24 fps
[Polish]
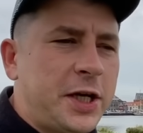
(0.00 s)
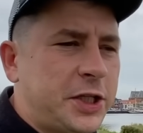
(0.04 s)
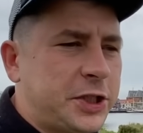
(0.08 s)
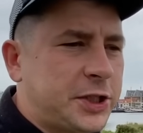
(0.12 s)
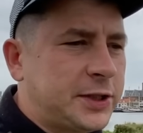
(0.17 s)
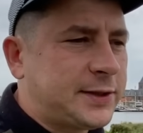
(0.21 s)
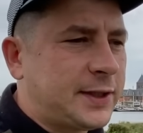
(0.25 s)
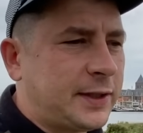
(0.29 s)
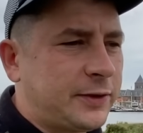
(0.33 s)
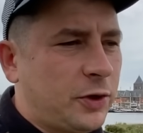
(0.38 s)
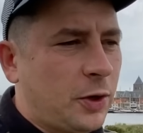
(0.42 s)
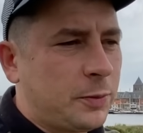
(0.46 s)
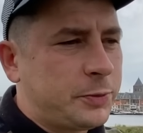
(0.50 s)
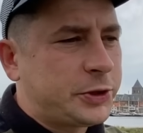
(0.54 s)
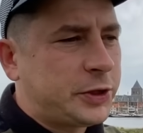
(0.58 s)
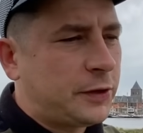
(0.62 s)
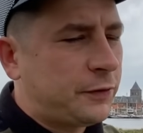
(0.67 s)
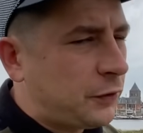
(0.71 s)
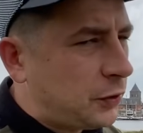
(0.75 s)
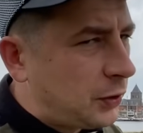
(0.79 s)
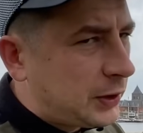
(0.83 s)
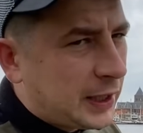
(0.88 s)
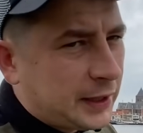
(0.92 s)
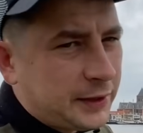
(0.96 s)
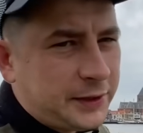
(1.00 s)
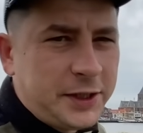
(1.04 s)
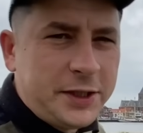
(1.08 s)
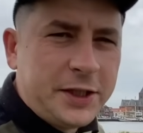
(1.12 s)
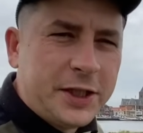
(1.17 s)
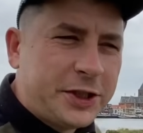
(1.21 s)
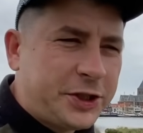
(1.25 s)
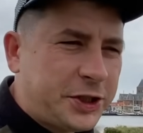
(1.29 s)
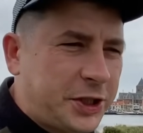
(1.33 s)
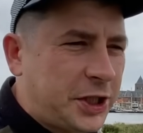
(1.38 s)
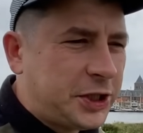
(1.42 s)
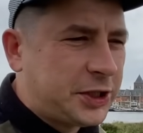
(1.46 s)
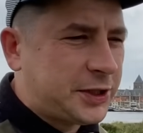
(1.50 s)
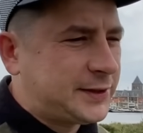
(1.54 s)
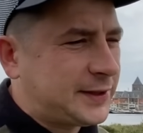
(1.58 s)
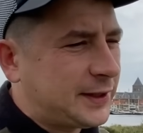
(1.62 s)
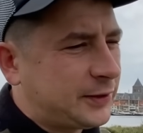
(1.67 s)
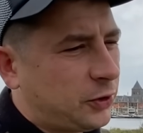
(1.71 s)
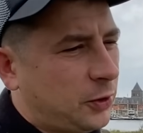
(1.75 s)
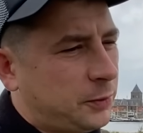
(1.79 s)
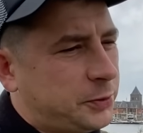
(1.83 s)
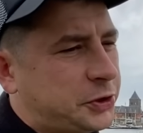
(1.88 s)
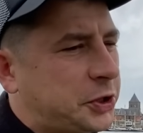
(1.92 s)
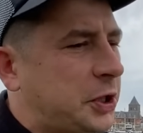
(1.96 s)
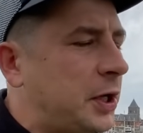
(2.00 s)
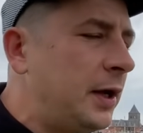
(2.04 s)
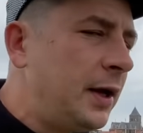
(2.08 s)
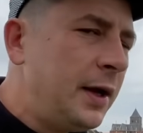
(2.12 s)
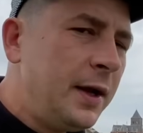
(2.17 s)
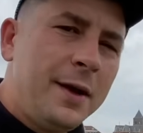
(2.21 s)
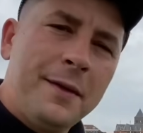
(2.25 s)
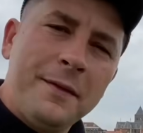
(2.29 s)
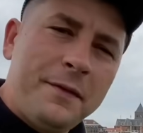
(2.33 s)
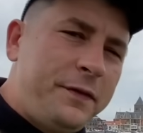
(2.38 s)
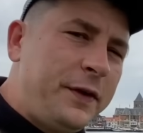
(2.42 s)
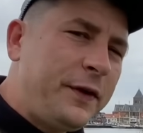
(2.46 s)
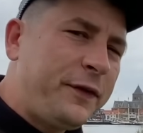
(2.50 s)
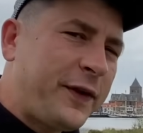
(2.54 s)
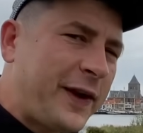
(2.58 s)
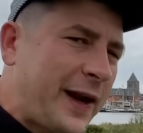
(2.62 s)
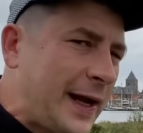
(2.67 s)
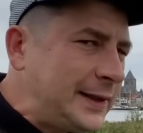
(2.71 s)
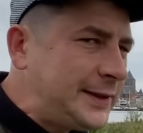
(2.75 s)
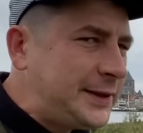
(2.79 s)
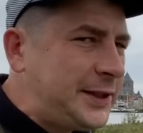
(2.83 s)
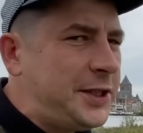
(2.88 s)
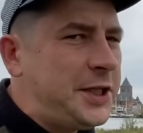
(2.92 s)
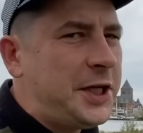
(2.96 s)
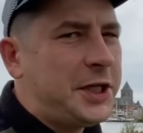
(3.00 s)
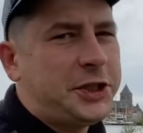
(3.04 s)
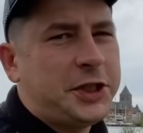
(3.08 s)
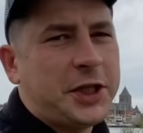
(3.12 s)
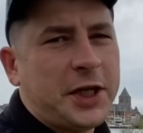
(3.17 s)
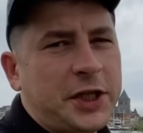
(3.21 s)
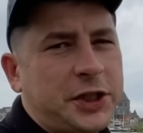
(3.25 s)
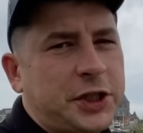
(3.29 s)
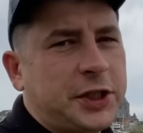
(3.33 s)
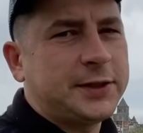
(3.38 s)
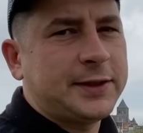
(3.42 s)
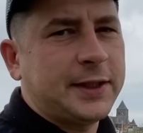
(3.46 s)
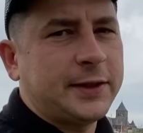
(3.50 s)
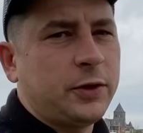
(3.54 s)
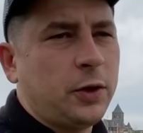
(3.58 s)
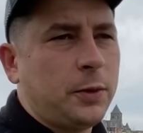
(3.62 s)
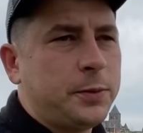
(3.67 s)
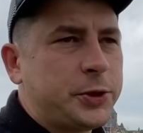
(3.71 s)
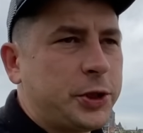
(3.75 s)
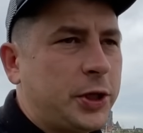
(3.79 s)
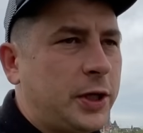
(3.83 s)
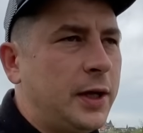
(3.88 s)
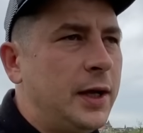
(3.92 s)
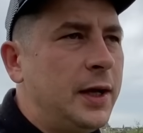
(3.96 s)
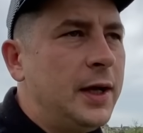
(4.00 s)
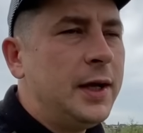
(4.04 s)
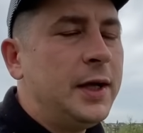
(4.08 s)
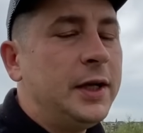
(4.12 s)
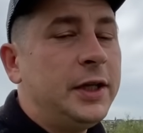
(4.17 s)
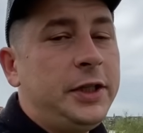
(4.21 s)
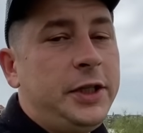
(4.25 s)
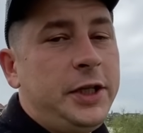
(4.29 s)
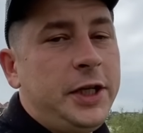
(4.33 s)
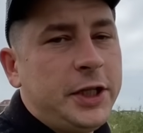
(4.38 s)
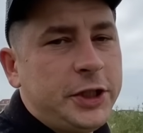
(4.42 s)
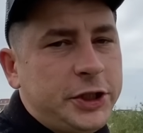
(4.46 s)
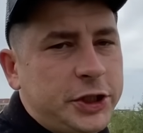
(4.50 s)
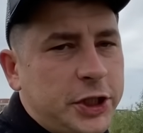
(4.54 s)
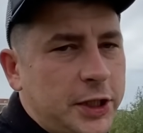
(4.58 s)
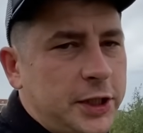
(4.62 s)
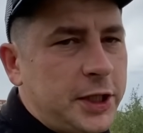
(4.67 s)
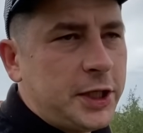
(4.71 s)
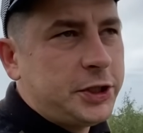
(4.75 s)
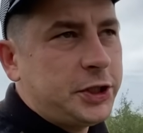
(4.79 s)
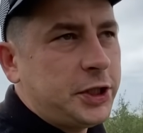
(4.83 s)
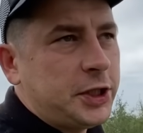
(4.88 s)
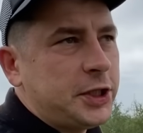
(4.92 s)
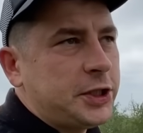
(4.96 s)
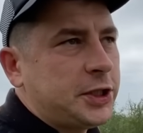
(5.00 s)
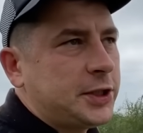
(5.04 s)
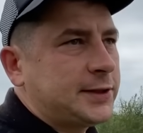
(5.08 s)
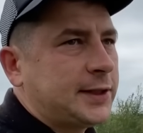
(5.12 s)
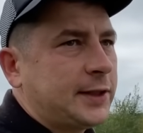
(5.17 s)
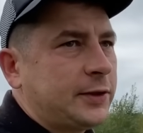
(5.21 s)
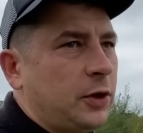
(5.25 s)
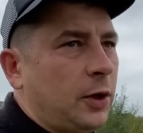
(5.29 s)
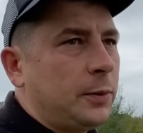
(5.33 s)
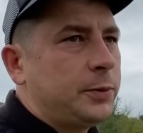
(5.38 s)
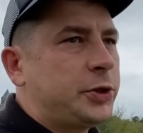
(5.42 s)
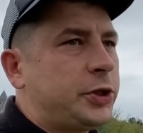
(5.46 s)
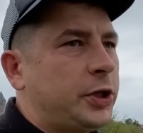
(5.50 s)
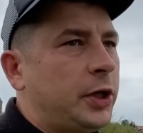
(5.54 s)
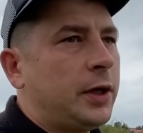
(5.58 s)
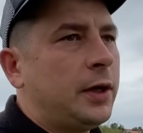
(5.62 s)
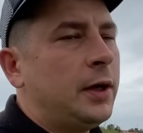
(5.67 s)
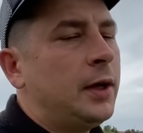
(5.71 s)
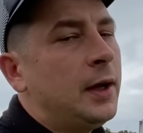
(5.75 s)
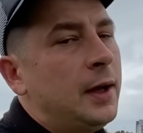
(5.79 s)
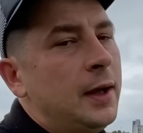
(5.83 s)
się za dobrze, w Holandii nie dzieje się za dobrze, we Francji nie dzieje się za dobrze, nigdzie nie dzieje się za dobrze.